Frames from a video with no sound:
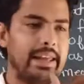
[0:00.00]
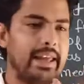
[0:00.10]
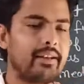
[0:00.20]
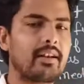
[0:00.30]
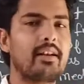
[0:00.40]

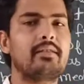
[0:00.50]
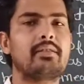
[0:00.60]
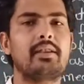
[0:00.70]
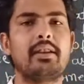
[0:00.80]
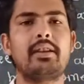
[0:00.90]
एक
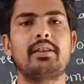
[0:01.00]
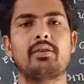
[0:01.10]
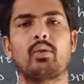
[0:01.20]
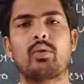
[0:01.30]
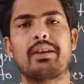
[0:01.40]
कंट्री
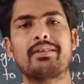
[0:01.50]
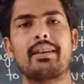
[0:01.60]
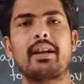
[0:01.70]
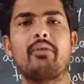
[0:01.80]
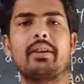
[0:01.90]
को
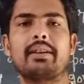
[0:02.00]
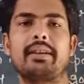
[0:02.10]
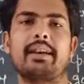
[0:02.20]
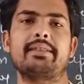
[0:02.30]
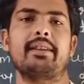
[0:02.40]
कैसे गवर्न
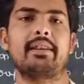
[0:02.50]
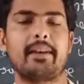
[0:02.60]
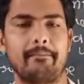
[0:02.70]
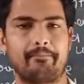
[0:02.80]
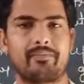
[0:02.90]
किया
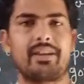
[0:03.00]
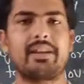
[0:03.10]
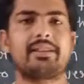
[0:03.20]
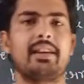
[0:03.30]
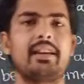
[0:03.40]
जाएगा
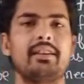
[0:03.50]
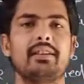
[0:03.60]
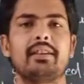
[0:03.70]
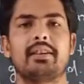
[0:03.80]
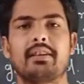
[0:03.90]
कैसे
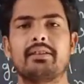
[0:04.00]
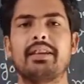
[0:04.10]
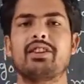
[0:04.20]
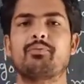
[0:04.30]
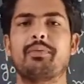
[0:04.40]

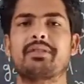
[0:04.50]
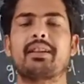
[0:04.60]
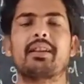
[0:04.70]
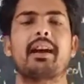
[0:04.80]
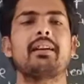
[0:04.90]
देश में
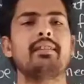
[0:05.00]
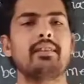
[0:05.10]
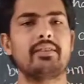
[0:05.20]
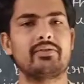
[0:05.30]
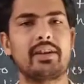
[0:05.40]
सरकार
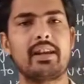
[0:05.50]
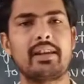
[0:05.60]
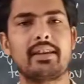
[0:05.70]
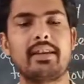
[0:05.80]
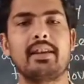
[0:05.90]

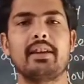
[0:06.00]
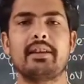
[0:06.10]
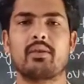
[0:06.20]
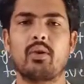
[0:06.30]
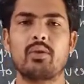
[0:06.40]
चलेगी
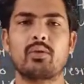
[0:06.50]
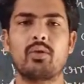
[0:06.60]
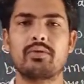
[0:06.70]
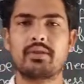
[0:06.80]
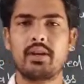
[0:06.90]
कौन
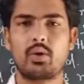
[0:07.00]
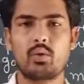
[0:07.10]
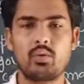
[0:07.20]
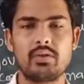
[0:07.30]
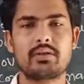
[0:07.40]
कौन से
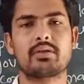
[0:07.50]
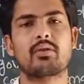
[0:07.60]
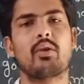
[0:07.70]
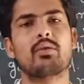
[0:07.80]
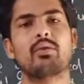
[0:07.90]
रूल्स
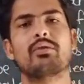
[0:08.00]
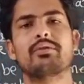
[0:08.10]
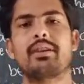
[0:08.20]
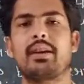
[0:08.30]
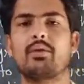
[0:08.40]
कौन कौन
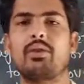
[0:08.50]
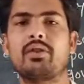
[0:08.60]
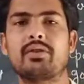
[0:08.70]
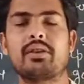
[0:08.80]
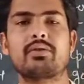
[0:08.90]
से
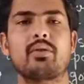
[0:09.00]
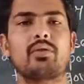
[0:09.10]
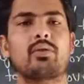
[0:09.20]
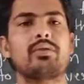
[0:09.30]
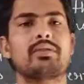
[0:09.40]
रेगुलेशंस
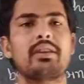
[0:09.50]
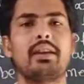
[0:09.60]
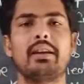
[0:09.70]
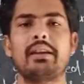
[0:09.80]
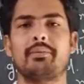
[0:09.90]
कौन कौन से
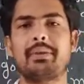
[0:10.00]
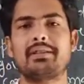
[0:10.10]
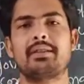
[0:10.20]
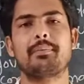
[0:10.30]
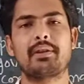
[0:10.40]

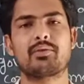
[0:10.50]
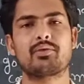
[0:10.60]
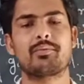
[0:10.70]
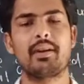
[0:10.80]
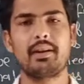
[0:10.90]
प्रिंसिपल्स
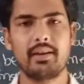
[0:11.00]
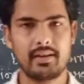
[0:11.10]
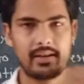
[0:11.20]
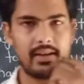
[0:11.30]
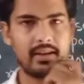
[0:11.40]

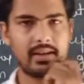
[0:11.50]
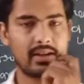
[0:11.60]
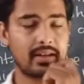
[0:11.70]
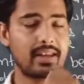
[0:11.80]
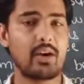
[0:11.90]
उसमें रहेंगे
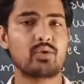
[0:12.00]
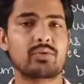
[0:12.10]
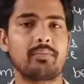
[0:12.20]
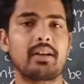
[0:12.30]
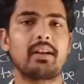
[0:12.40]
क्या
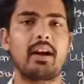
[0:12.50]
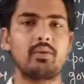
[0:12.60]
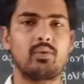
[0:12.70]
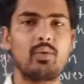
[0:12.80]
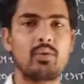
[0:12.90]
उसमें
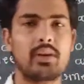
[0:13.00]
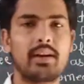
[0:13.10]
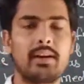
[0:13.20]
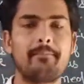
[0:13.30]
कानून होंगे